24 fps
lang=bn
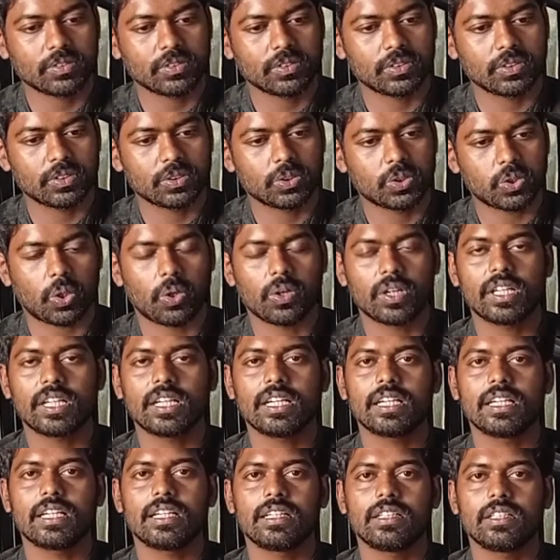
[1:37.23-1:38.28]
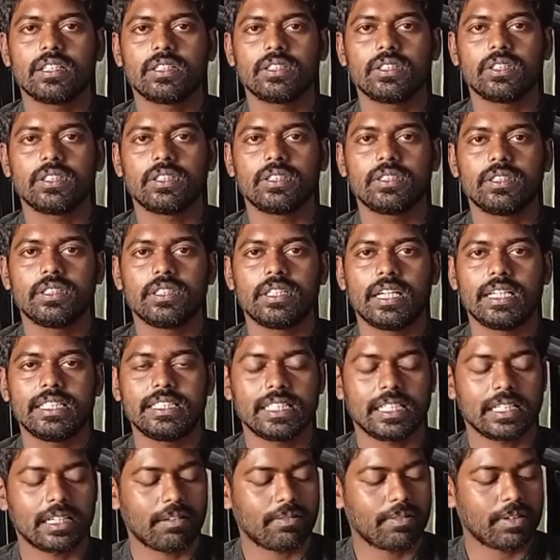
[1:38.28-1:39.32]
শহরের এই যে
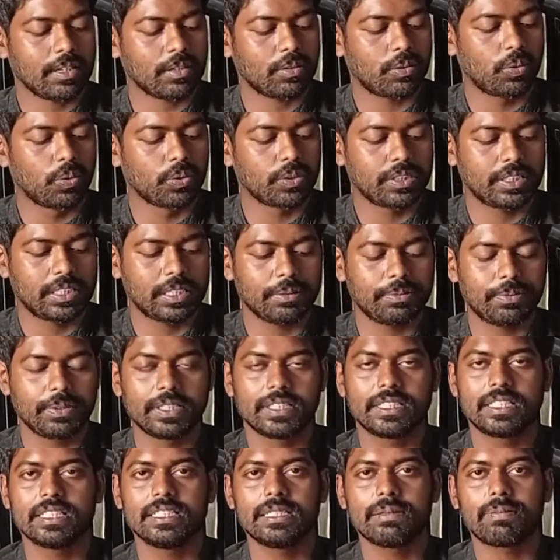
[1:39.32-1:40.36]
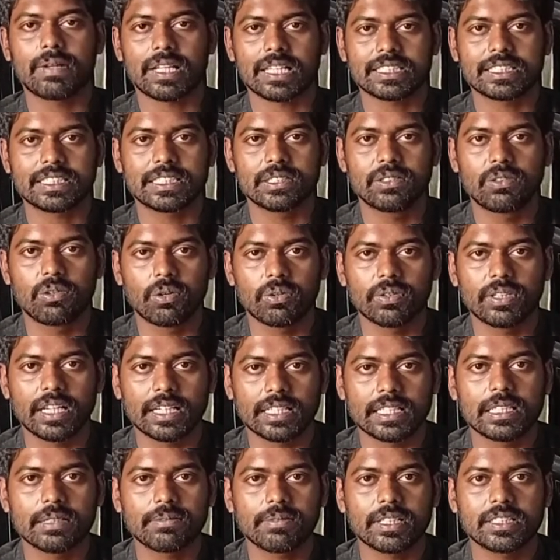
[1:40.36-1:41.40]
আমরা ঘুরতে ফিরতে যে প্লাস্টিকগুলো
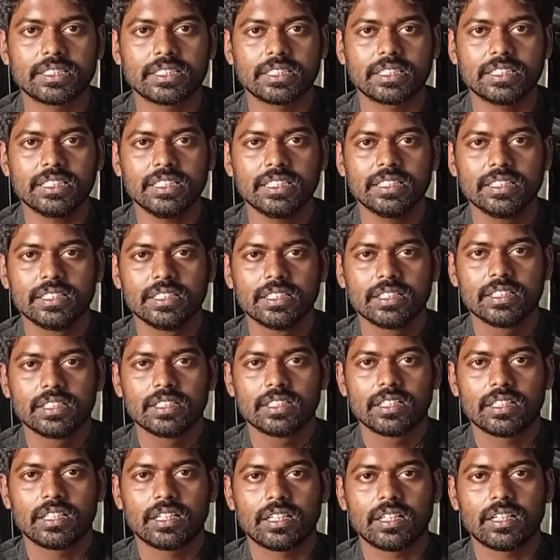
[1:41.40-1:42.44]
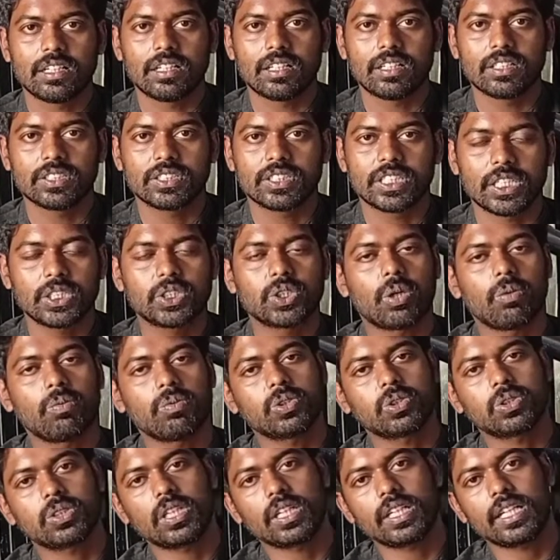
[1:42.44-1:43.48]
দেখতে পাচ্ছি সেই
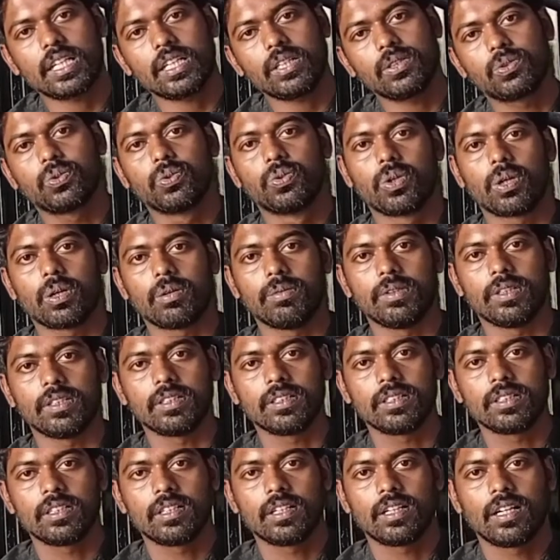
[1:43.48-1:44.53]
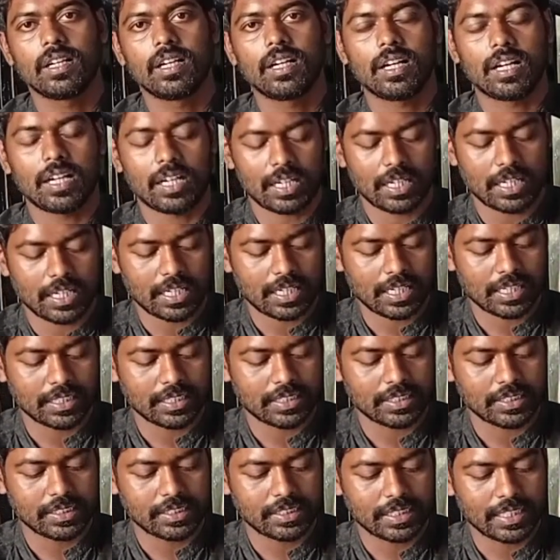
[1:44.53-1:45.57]
সমস্যাটা দূর হবে আর
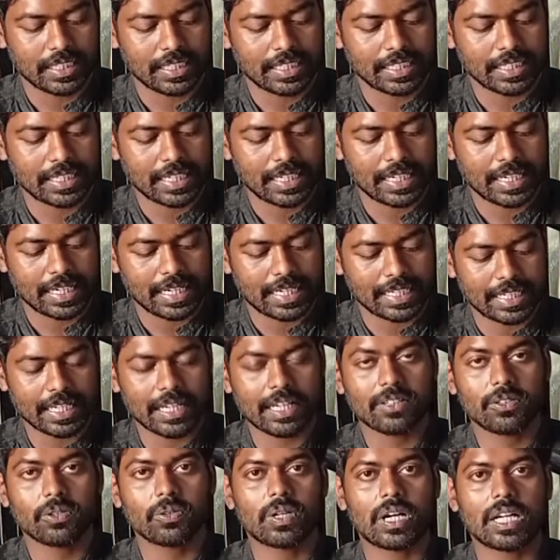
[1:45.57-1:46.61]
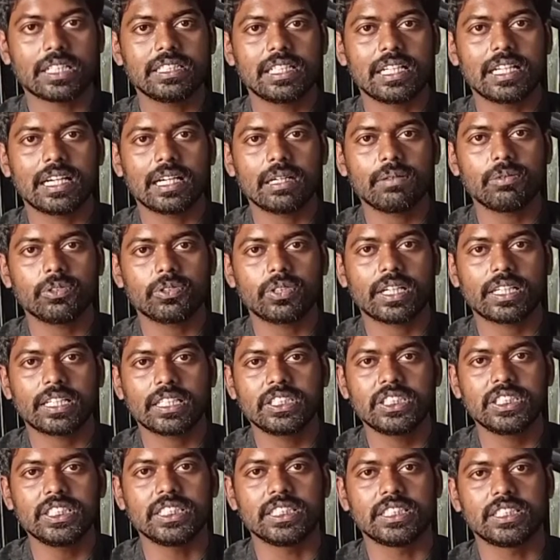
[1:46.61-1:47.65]
এটা এত কাজে লাগার মতো একটা
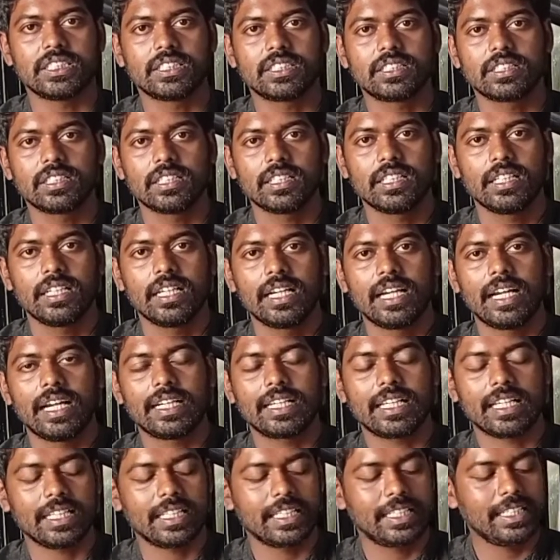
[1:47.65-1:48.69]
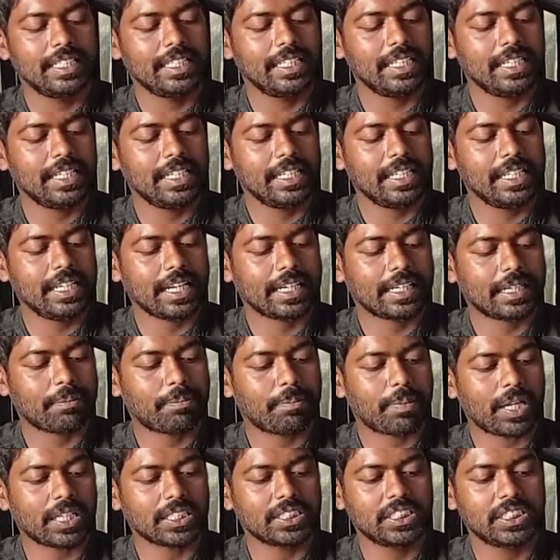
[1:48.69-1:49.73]
জিনিস এটা দিয়ে একটা
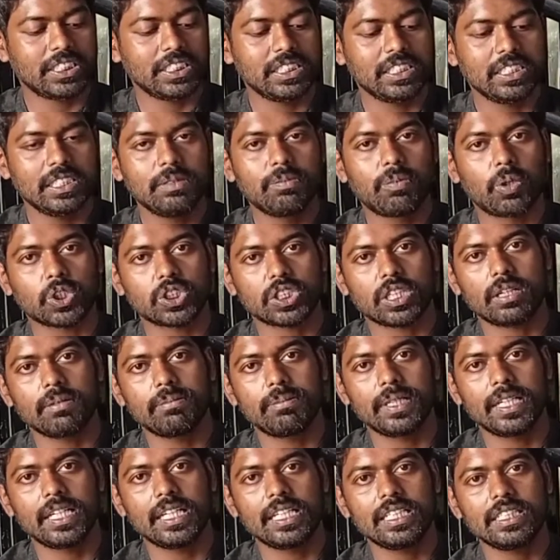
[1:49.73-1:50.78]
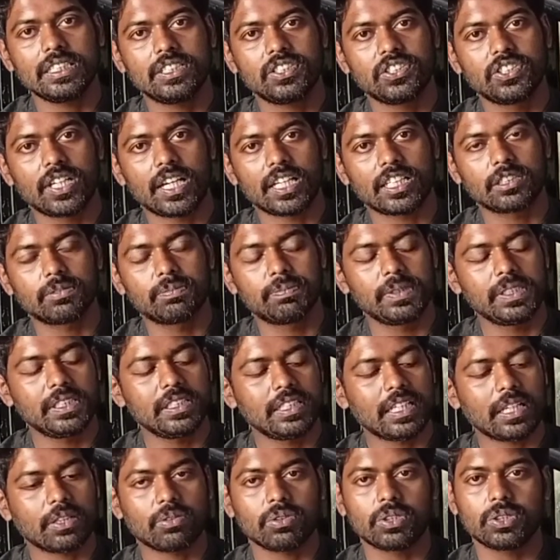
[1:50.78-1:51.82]
পাঁচির বসার বেঞ্চ ডাস্টবিন
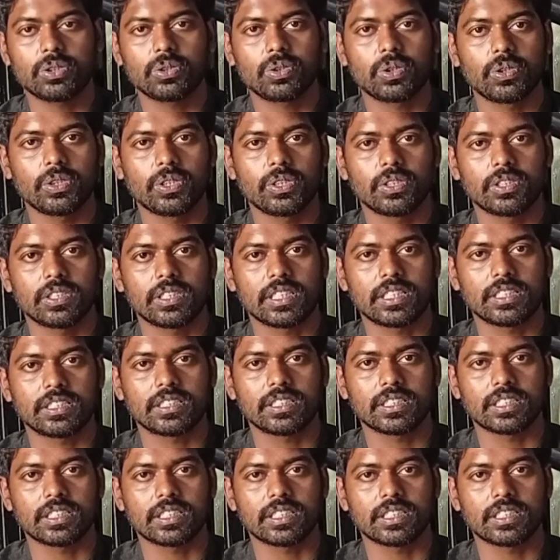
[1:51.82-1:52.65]
এত কিছু তৈরি হয়ে যাচ্ছে